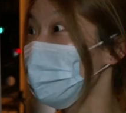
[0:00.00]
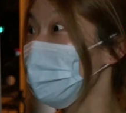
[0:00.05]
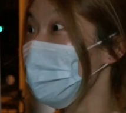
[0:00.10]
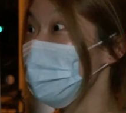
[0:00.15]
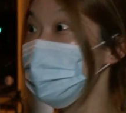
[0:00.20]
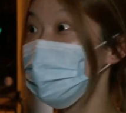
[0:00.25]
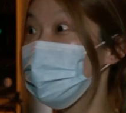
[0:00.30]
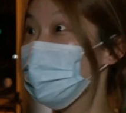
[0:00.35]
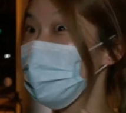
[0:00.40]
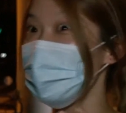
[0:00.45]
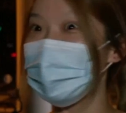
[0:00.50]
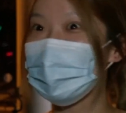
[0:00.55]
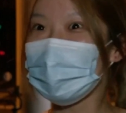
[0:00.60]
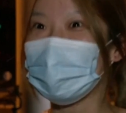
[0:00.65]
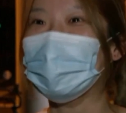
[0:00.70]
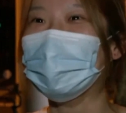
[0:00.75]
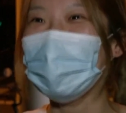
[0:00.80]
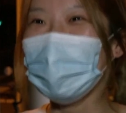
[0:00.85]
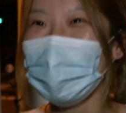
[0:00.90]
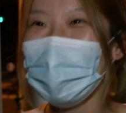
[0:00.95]
và quốc
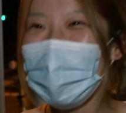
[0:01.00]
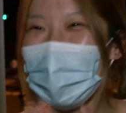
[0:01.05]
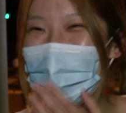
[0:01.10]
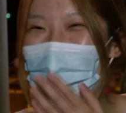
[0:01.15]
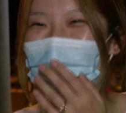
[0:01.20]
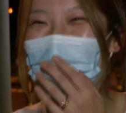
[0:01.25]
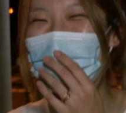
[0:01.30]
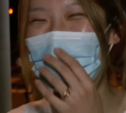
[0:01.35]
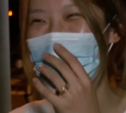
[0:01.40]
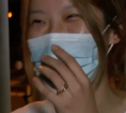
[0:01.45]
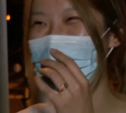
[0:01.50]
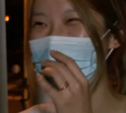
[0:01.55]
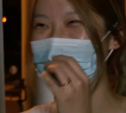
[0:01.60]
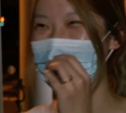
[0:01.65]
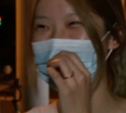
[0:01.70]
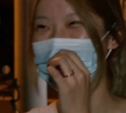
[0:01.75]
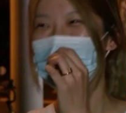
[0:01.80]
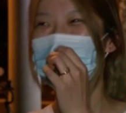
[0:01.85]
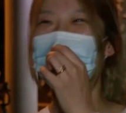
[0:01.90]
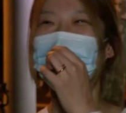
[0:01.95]
tế nhất Trung Quốc
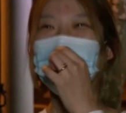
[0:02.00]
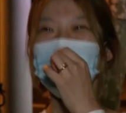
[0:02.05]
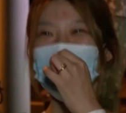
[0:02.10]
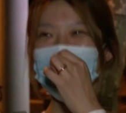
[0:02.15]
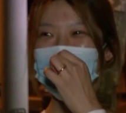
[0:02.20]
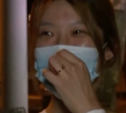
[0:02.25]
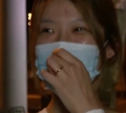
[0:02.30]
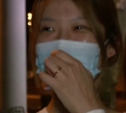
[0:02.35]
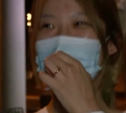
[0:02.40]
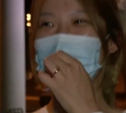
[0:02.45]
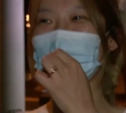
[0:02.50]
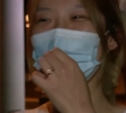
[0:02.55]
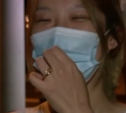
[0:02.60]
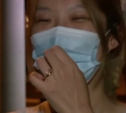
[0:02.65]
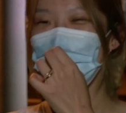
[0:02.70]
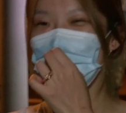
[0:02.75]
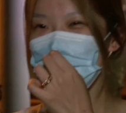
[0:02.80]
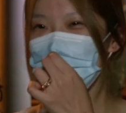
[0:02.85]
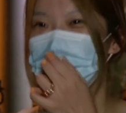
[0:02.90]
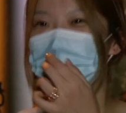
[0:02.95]
cảm thấy như
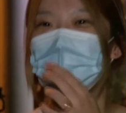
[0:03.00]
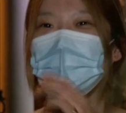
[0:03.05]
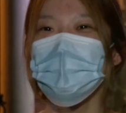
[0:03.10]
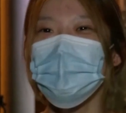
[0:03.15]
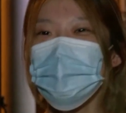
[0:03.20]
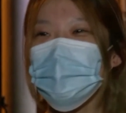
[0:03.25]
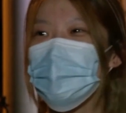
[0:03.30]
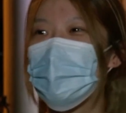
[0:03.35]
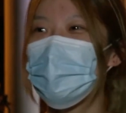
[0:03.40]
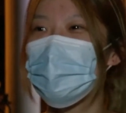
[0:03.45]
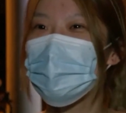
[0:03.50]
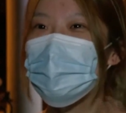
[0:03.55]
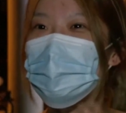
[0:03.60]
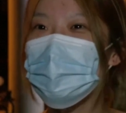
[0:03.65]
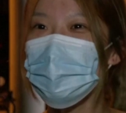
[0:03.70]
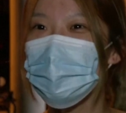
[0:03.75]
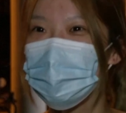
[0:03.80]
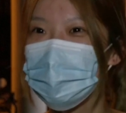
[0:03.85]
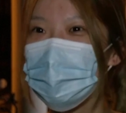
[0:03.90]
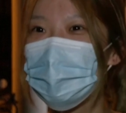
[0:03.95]
thể sẽ không
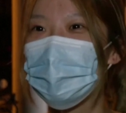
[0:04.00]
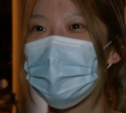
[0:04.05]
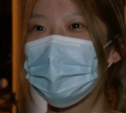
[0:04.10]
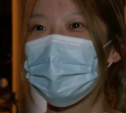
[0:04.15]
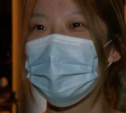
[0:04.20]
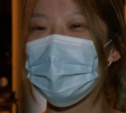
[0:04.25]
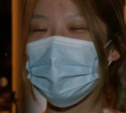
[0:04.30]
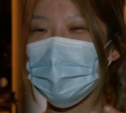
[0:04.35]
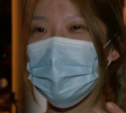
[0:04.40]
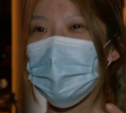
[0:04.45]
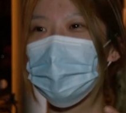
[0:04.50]
bao giờ đến.